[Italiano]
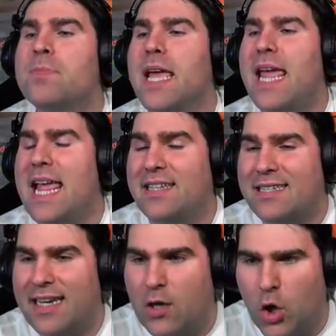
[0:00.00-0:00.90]
e
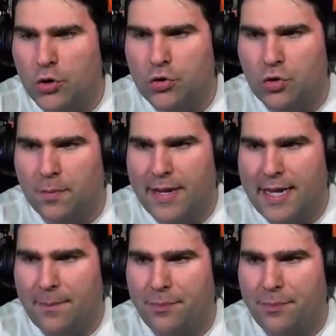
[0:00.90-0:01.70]
secondo me